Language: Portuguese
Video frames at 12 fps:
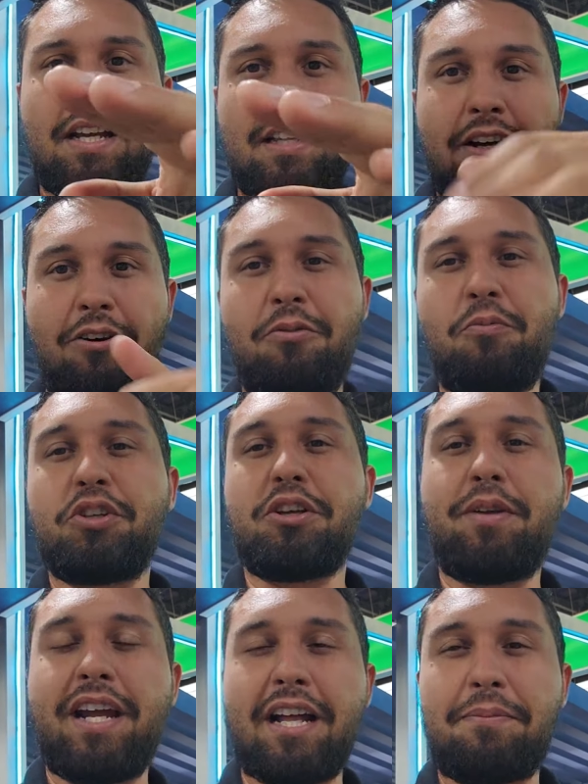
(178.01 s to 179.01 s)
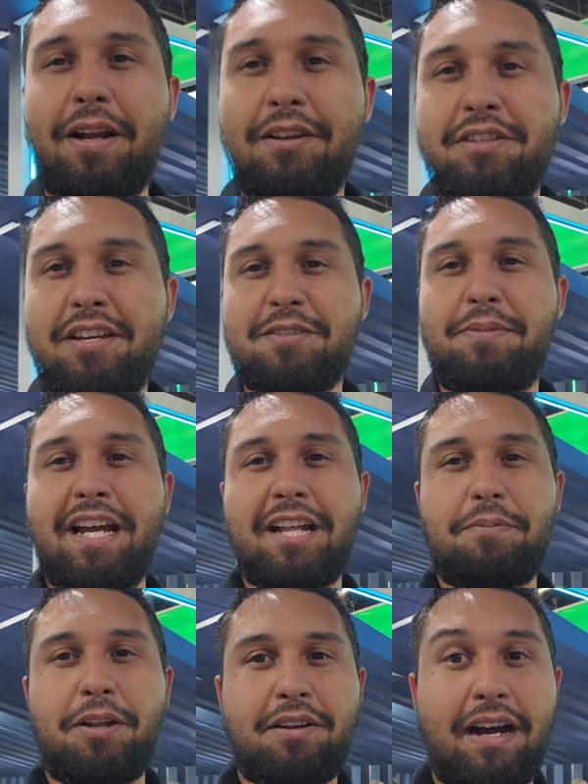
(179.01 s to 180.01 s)
Então, muito obrigado pela audiência, obrigado
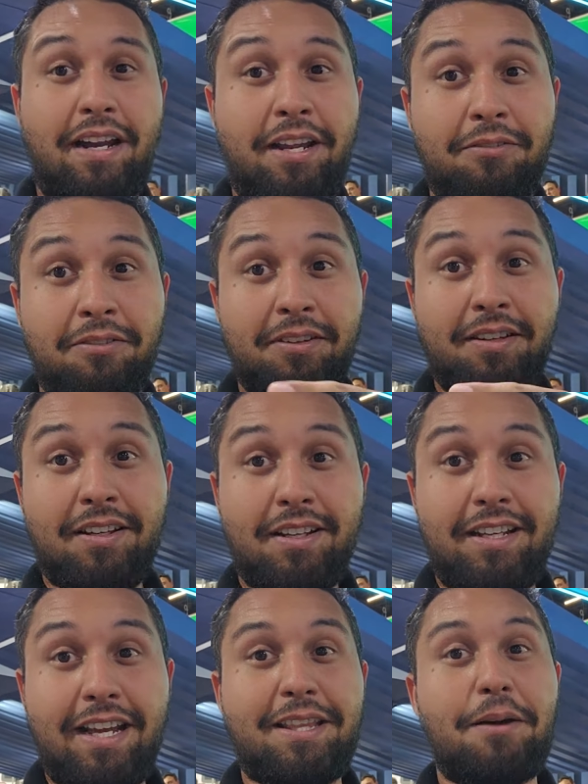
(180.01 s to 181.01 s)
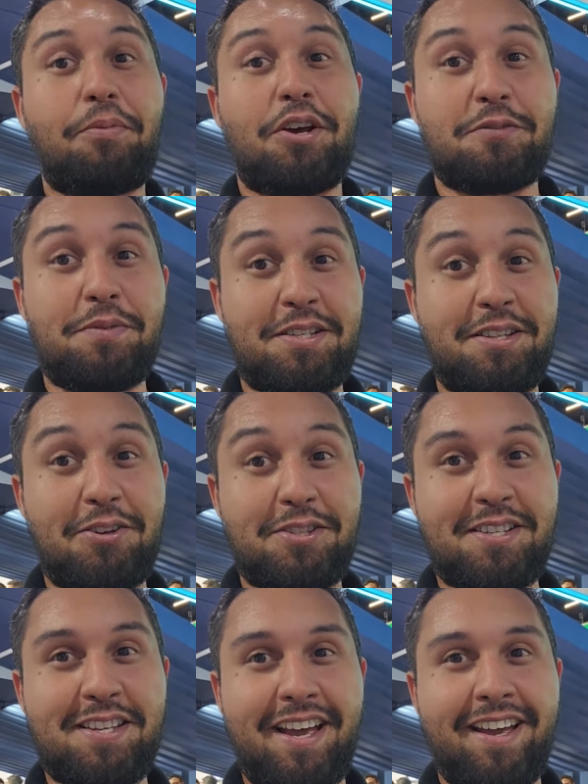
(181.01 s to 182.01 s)
pelo carinho e até a próxima, se Deus
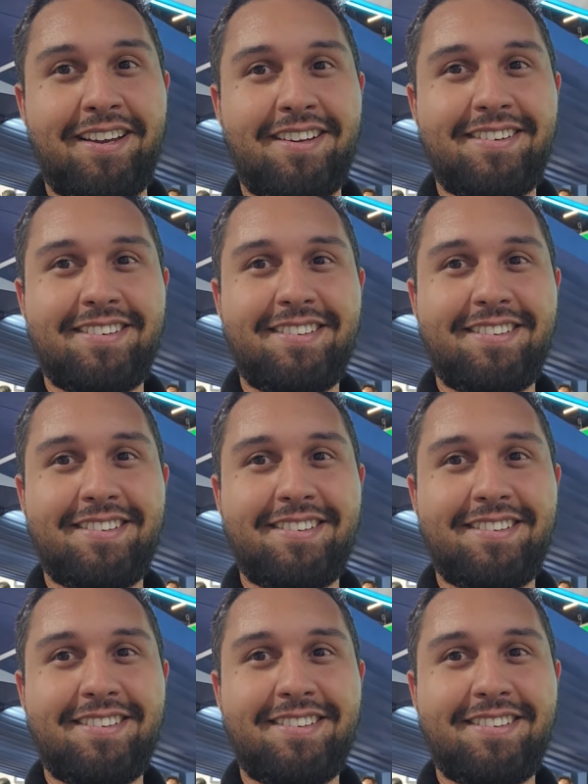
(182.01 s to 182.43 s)
quiser.